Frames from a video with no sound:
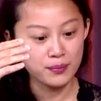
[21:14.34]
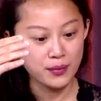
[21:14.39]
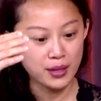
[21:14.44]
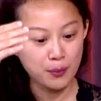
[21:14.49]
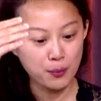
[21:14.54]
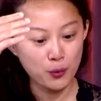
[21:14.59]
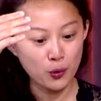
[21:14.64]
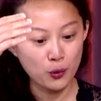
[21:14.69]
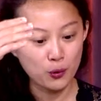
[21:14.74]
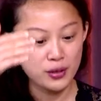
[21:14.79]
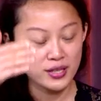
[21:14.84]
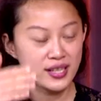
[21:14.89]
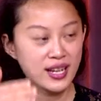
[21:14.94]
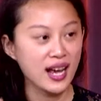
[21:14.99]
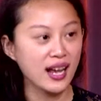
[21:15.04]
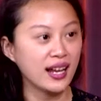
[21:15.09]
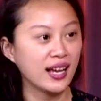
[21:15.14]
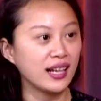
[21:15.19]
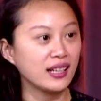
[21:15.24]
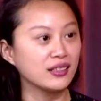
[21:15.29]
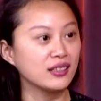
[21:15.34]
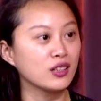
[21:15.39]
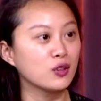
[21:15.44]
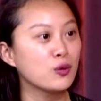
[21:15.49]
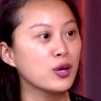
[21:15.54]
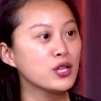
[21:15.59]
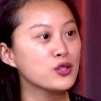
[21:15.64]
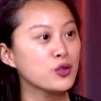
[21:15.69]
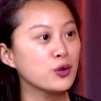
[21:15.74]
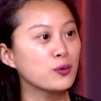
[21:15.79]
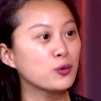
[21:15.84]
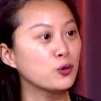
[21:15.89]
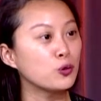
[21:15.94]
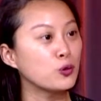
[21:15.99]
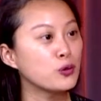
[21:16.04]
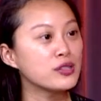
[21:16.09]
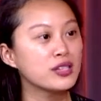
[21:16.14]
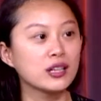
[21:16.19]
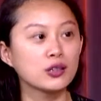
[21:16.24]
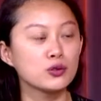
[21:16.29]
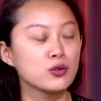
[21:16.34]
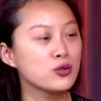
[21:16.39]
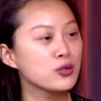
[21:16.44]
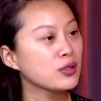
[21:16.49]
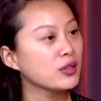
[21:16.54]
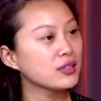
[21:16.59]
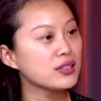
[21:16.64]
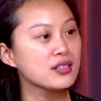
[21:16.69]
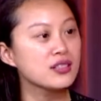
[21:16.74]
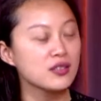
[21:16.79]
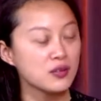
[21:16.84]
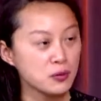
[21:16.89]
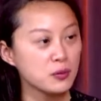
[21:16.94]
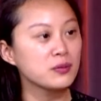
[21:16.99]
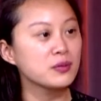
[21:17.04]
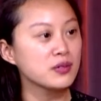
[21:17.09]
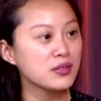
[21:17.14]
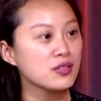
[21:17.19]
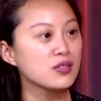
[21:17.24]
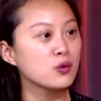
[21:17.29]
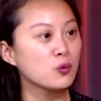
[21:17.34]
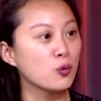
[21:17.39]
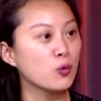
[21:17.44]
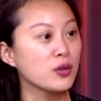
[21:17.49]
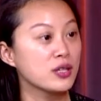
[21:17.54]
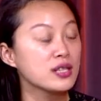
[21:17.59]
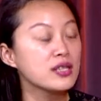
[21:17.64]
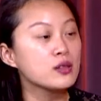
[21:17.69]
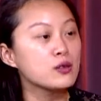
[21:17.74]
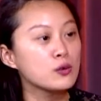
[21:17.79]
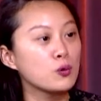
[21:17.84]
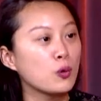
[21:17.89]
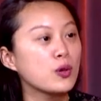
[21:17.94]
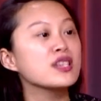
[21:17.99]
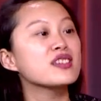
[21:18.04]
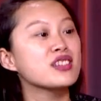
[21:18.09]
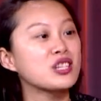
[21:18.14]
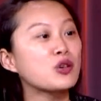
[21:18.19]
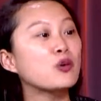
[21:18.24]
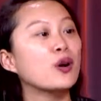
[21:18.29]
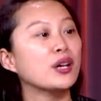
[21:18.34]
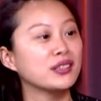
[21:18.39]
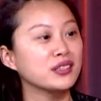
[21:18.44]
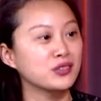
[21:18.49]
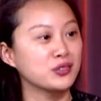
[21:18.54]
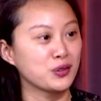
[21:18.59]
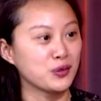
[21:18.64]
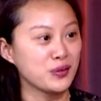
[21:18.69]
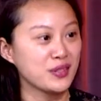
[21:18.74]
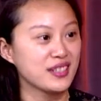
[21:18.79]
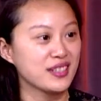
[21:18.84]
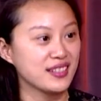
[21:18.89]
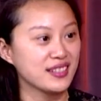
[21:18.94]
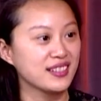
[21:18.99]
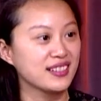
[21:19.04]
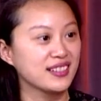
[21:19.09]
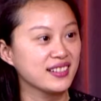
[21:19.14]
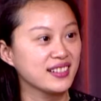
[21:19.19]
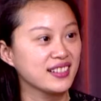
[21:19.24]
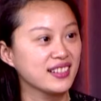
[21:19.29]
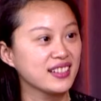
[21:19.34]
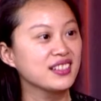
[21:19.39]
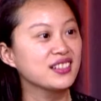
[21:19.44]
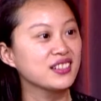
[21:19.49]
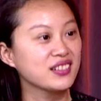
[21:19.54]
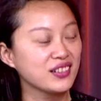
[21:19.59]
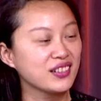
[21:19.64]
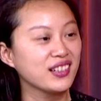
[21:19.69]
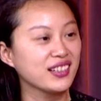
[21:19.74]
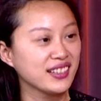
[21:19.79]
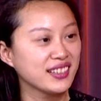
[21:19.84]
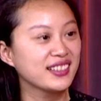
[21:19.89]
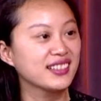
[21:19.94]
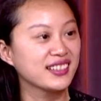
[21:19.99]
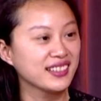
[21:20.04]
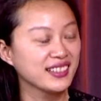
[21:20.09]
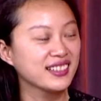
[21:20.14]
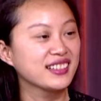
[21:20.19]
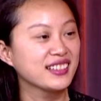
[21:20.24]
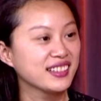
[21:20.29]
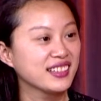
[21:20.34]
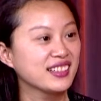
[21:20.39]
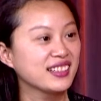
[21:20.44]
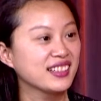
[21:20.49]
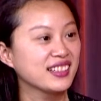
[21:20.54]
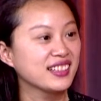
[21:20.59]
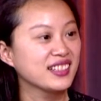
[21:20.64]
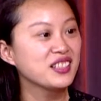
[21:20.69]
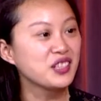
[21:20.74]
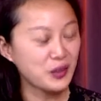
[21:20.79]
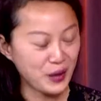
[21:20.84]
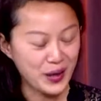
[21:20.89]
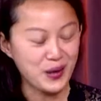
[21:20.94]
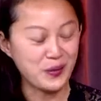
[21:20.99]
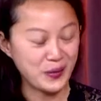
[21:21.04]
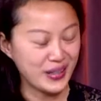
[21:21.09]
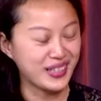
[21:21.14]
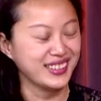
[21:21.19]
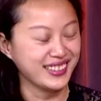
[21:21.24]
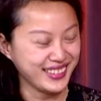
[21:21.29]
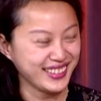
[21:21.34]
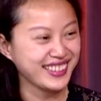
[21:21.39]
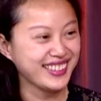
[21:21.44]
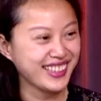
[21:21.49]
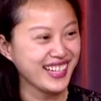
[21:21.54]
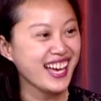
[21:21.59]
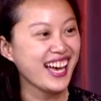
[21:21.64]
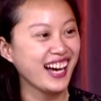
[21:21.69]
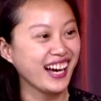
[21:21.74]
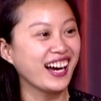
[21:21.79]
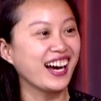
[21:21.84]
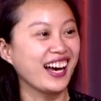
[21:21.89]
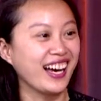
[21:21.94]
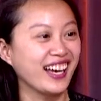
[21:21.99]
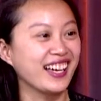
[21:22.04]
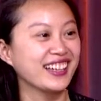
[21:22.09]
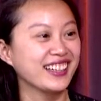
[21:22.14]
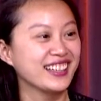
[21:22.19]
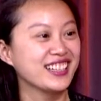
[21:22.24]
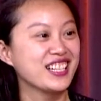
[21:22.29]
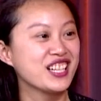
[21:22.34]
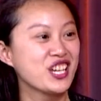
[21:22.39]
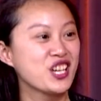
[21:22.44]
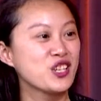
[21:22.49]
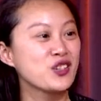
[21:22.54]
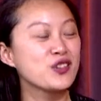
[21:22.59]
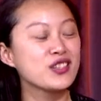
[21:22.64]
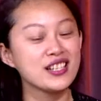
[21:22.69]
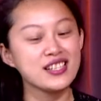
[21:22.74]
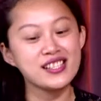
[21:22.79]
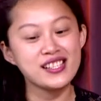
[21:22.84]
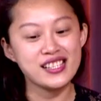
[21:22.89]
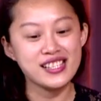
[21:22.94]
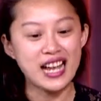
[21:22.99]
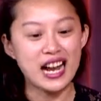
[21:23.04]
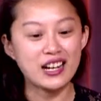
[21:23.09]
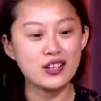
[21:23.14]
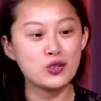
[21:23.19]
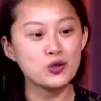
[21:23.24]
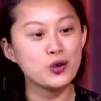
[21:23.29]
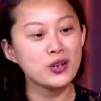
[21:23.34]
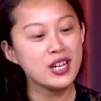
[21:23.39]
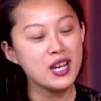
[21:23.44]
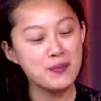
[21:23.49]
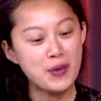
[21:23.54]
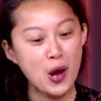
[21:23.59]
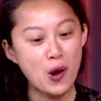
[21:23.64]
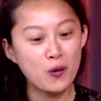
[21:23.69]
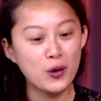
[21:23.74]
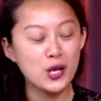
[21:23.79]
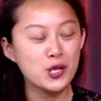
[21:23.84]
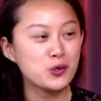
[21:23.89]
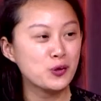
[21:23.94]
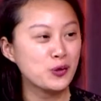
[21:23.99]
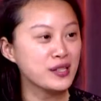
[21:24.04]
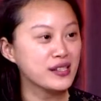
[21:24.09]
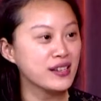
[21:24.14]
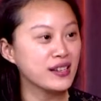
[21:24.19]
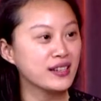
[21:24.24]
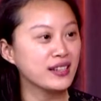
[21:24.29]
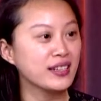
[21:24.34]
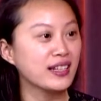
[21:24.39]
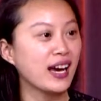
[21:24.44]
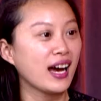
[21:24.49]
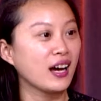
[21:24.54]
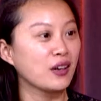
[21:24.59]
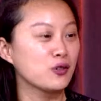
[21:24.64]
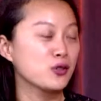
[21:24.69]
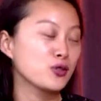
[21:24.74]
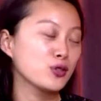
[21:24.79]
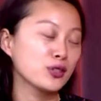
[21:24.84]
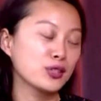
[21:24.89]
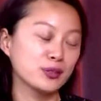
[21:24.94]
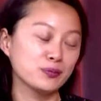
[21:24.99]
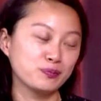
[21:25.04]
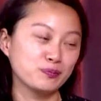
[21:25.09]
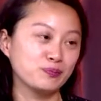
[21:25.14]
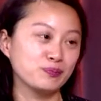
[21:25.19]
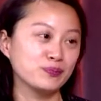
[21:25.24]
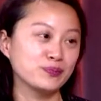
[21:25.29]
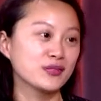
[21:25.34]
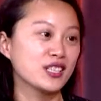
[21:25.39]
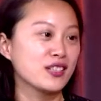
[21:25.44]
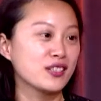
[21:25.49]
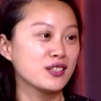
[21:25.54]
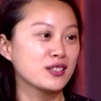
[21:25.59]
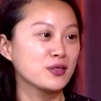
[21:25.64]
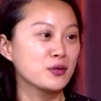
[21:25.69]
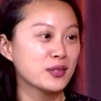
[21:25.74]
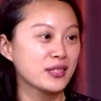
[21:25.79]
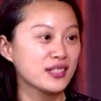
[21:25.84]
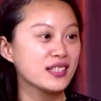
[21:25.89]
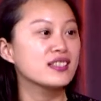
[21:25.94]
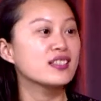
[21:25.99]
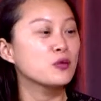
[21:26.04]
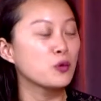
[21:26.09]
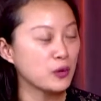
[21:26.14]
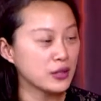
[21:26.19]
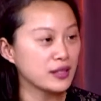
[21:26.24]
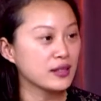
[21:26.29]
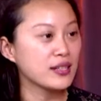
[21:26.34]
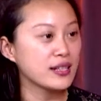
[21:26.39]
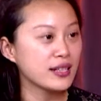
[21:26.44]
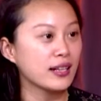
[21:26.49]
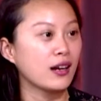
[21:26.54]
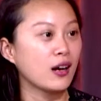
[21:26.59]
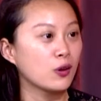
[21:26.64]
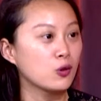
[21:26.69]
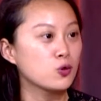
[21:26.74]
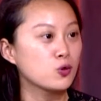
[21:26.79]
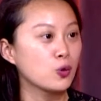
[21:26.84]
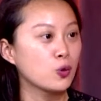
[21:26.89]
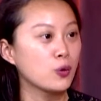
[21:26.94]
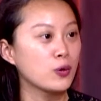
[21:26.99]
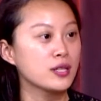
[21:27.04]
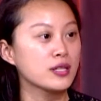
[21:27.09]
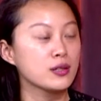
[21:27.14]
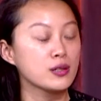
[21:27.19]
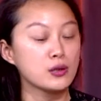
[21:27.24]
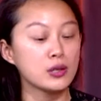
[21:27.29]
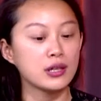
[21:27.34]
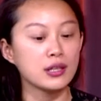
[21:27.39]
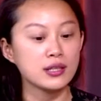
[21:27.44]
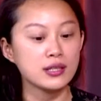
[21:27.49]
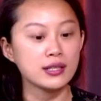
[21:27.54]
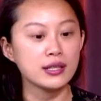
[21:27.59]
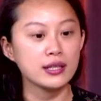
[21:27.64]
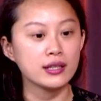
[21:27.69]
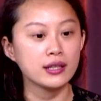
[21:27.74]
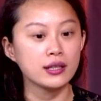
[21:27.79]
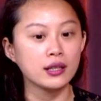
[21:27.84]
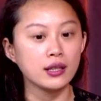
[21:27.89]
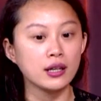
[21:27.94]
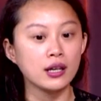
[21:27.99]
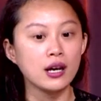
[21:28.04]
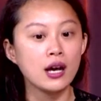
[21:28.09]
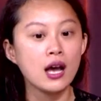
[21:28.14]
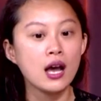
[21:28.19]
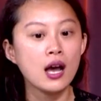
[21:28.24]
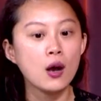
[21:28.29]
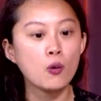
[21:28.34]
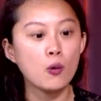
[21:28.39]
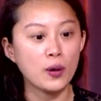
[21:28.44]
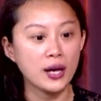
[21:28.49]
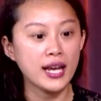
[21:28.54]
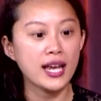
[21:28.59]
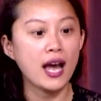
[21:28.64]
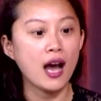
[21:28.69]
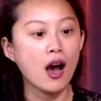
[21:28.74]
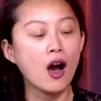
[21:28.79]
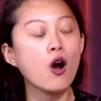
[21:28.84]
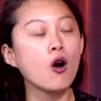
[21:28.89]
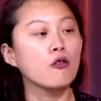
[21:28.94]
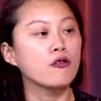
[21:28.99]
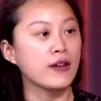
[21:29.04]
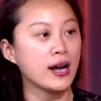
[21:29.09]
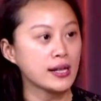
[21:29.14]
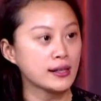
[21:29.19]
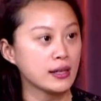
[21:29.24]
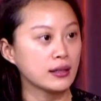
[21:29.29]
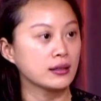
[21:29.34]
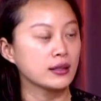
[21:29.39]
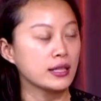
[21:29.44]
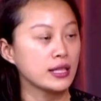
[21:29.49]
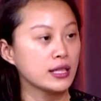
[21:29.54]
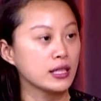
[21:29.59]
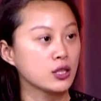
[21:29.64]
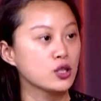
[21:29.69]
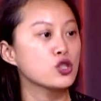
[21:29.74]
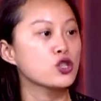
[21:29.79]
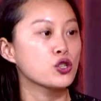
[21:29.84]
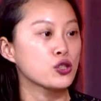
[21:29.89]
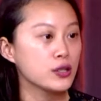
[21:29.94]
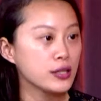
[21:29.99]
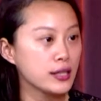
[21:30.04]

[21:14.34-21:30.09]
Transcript: 幕下来了，观众鼓掌，我就觉得这是这是我我喜欢的东西。对你热爱，对我，嗯，很爱，嗯，就即使家里说，要不要过来做生意啊，就觉得，嗯，可是这是我真的想要做，我只觉得是一个我可以好好发展的一个职